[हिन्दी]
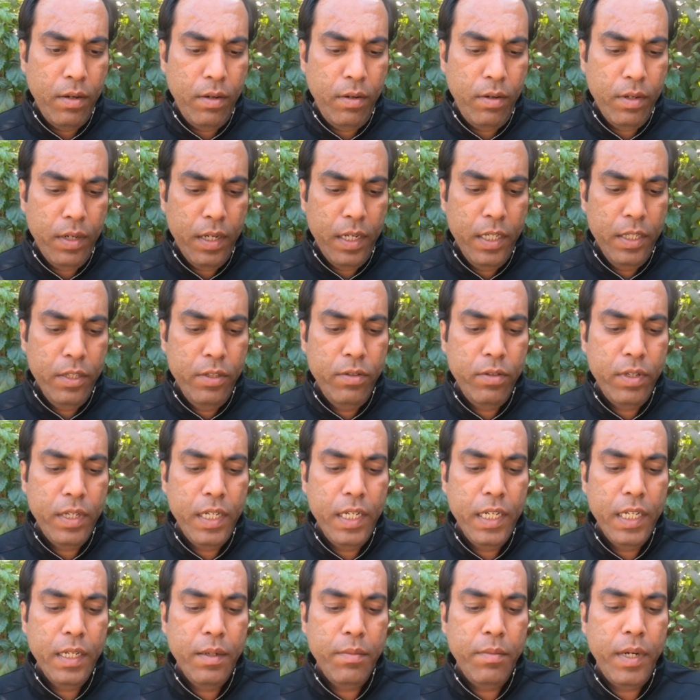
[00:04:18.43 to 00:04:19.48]
और कंटिन्यू
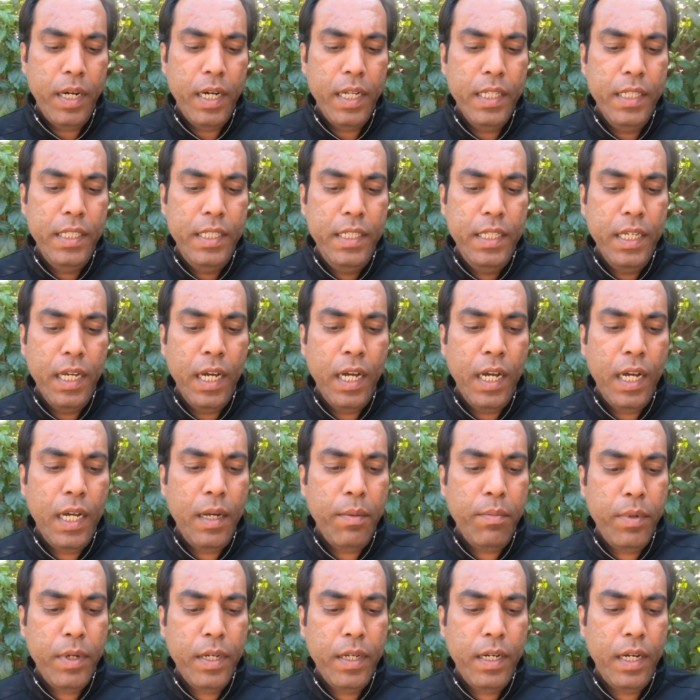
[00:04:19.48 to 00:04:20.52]
करने के बाद
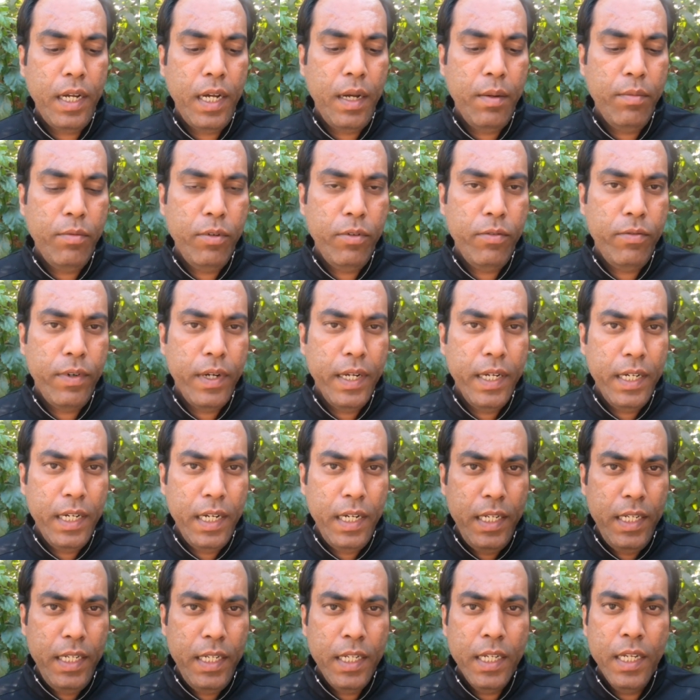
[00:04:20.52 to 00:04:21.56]
यहाँ पर आपको
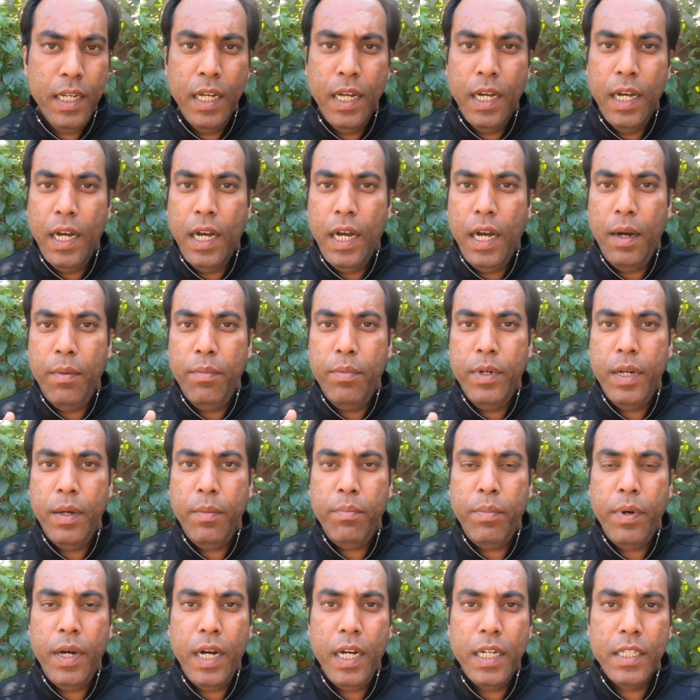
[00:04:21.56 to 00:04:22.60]
फाइनली अपना
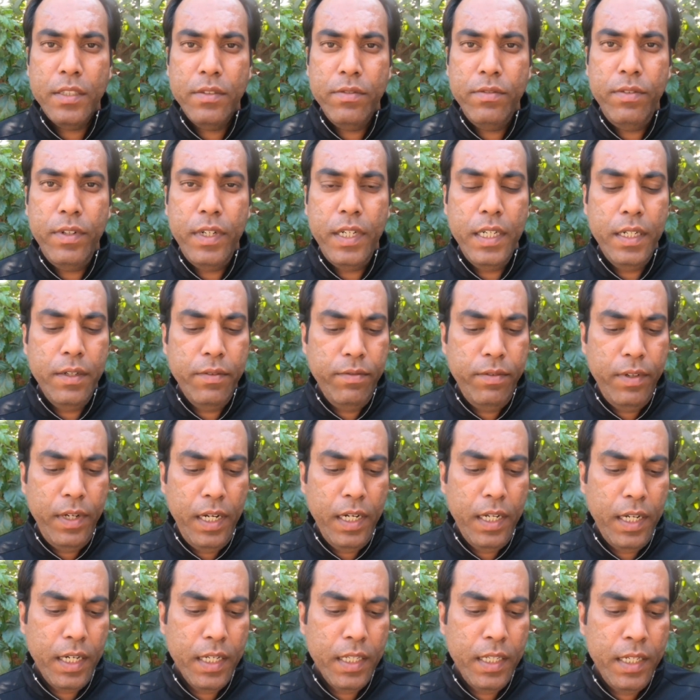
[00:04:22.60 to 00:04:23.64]
पासवर्ड
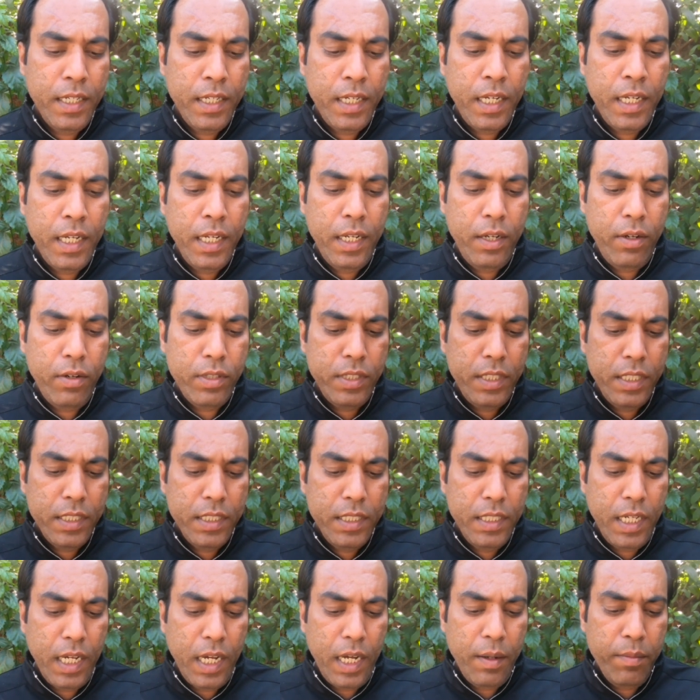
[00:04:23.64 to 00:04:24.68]
फिल कर देना है और
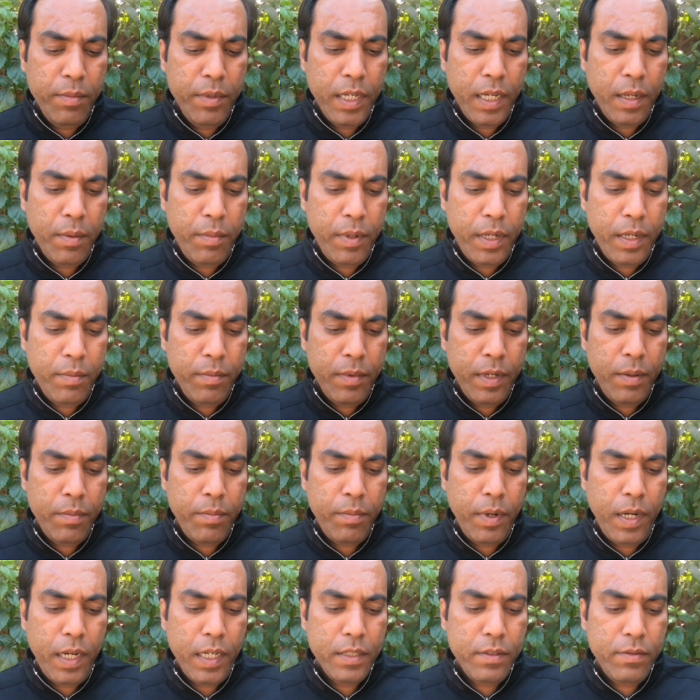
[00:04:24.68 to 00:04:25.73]
जैसे आप यहाँ पर अपना
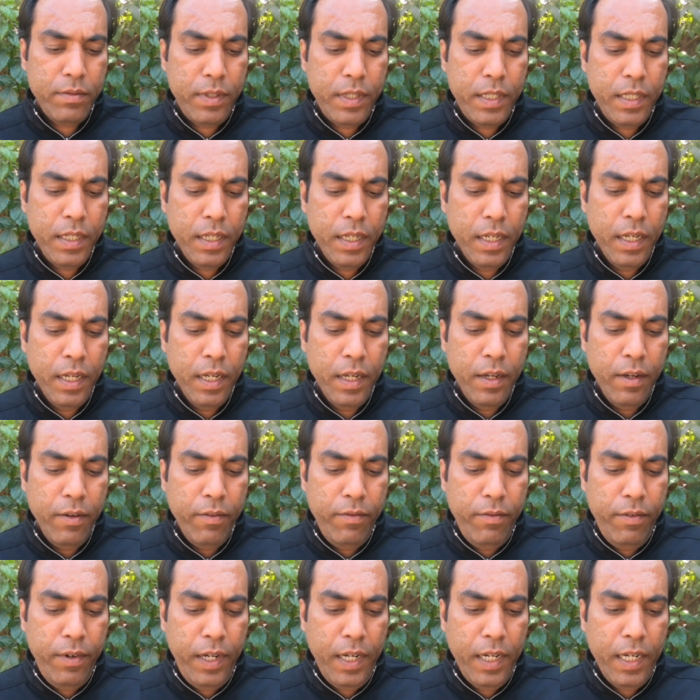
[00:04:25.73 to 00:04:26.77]
पासवर्ड
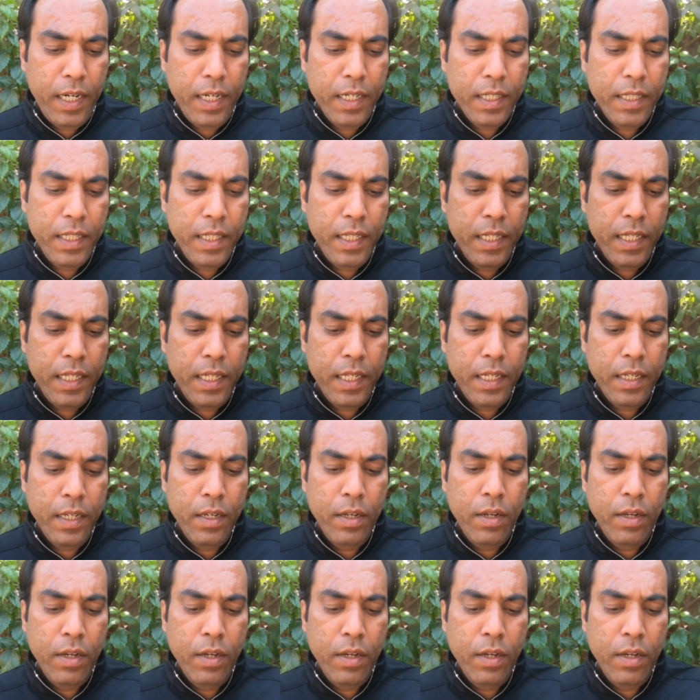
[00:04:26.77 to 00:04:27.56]
फिल करते हैं